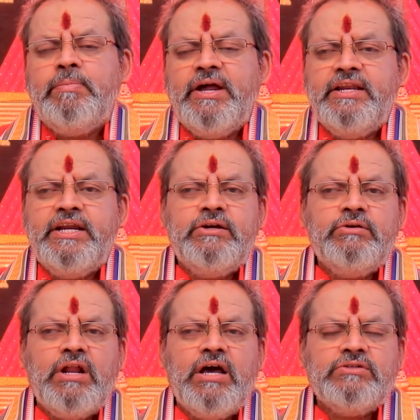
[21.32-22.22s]

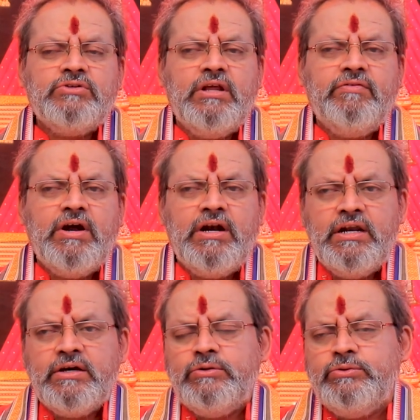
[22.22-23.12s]
పన్నెండు రాసుల
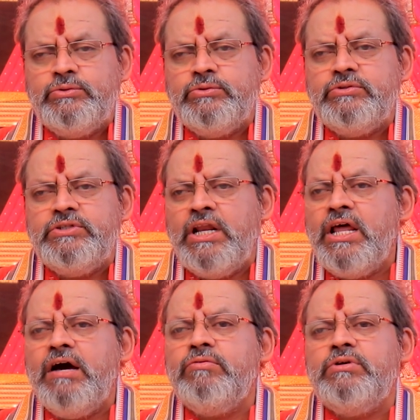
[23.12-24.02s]
వాళ్లకు
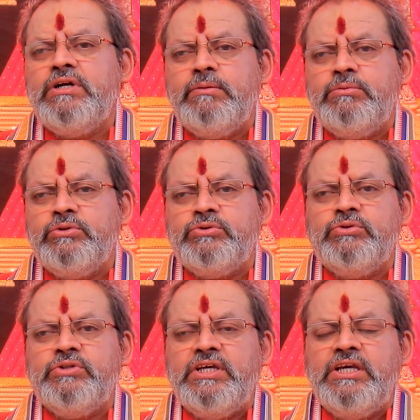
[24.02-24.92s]
ఎలా
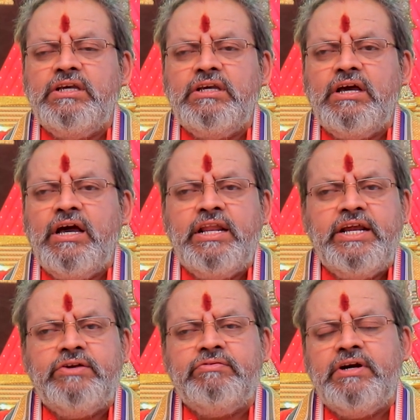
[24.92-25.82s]
ఉండబోతుంది
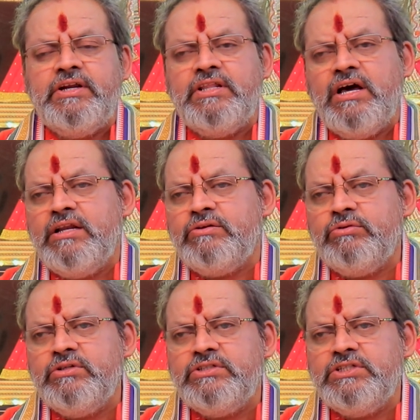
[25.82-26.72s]
అనేటువంటి దాని
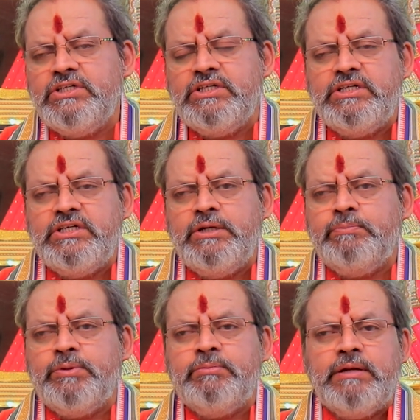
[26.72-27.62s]
గురించి
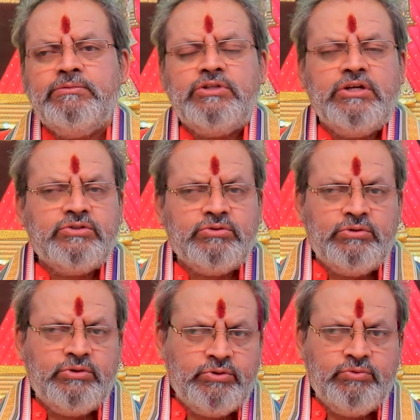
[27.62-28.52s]
ఇప్పుడు మనము
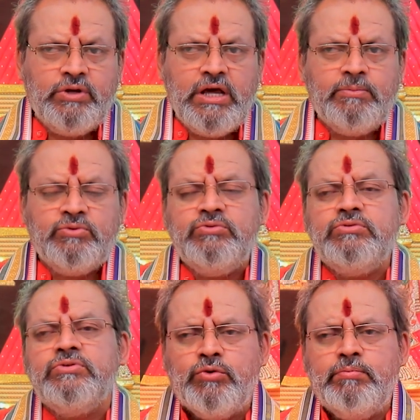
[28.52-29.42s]
తెలుసుకుంటూ ఉన్నాము
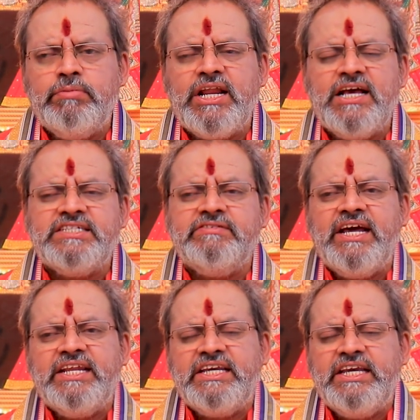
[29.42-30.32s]
కుంభరాశి
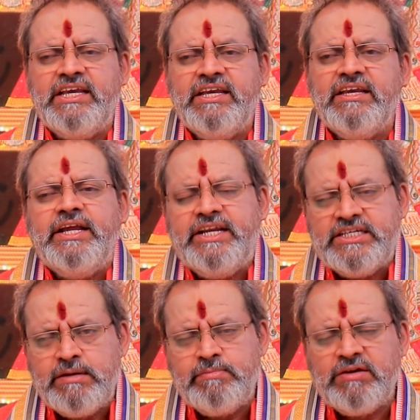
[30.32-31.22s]
వారికి ఈ
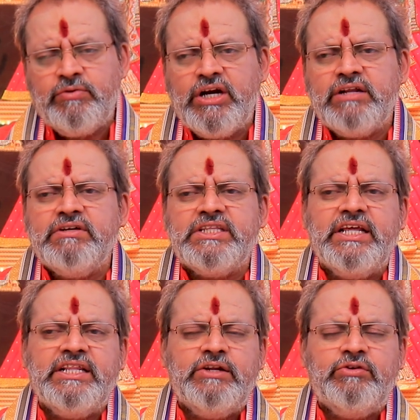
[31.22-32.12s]
డిసెంబర్ ఒకటవ
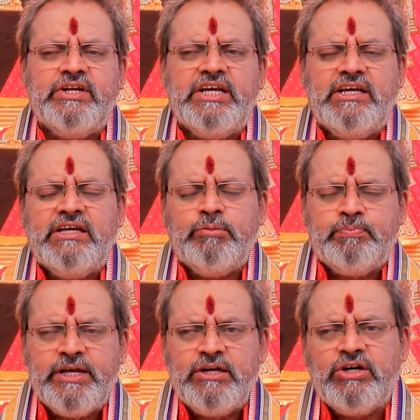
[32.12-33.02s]
తేదీ నుండి
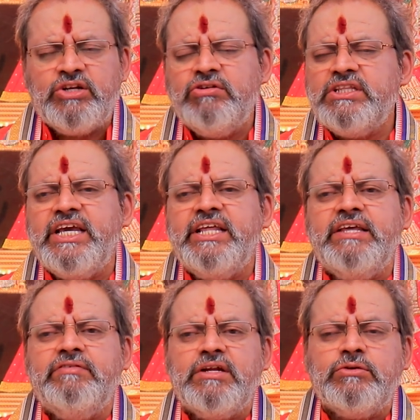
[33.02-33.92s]
ముప్పై ఒకటవ
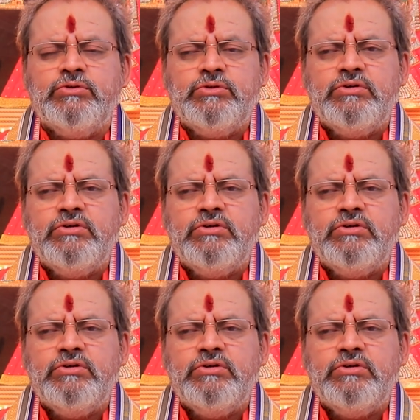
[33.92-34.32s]
తేదీ వరకు